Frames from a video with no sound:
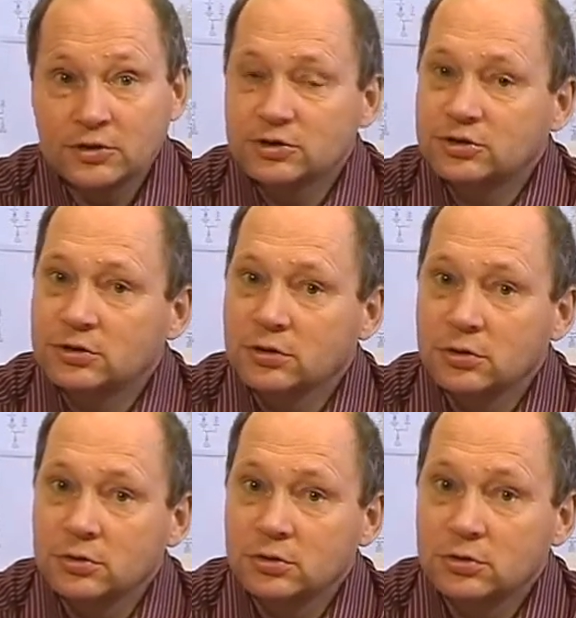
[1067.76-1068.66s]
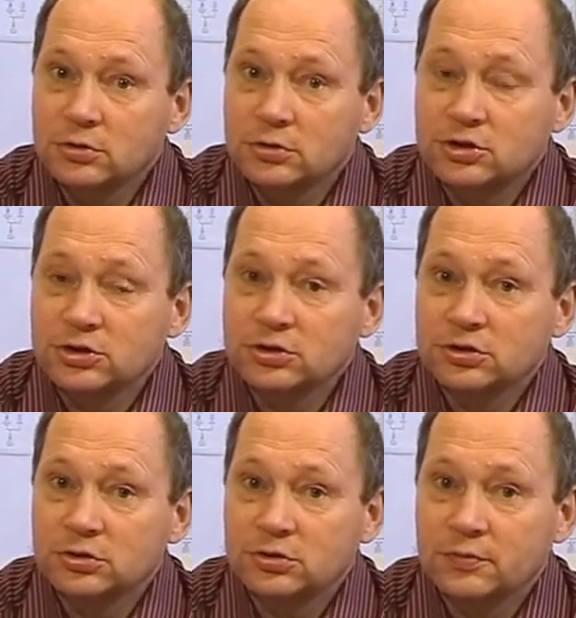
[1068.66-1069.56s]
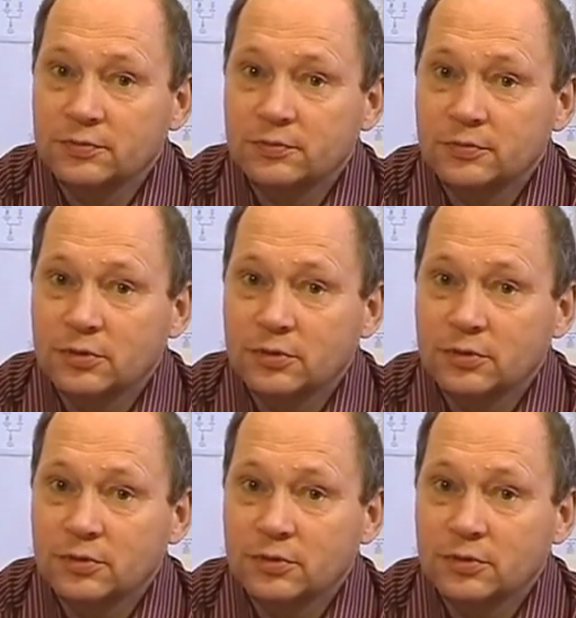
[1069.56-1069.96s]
появляется сила. Жизнь э,